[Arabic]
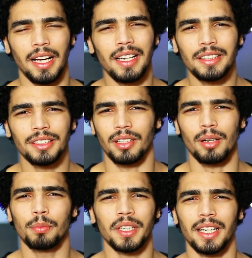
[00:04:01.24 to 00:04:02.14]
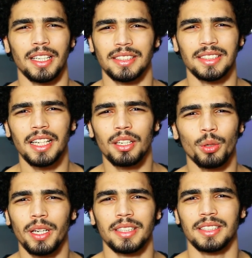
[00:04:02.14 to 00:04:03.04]
قالت يا ربي أنا إزاي
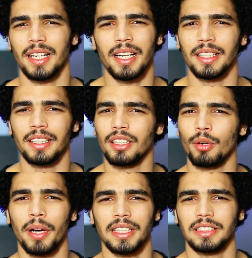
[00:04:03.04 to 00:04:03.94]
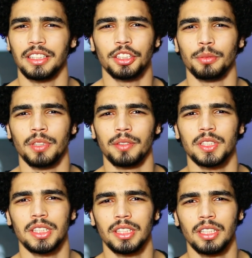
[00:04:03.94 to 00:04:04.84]
الوقت سرقني كده حسيتش
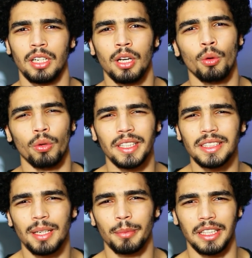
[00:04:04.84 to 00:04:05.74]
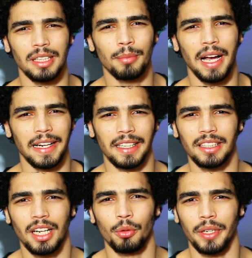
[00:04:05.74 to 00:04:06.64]
بنفسي ولسه بتلم
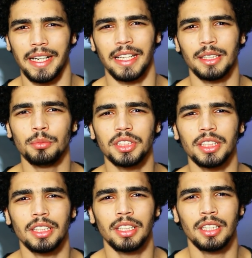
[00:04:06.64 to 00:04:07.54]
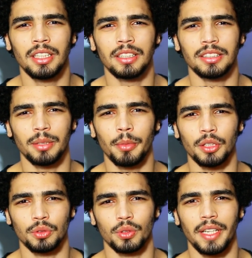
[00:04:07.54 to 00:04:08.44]
حاجتها وجاية تمشي
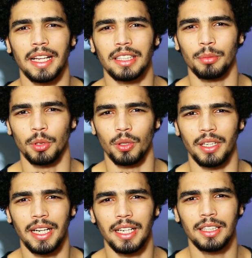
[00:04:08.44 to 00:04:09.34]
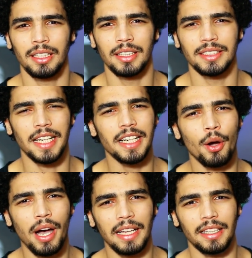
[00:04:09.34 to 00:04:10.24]
سمعت صوت حد بيقول لها
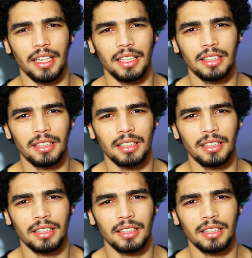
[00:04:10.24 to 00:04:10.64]
ثانية واحدة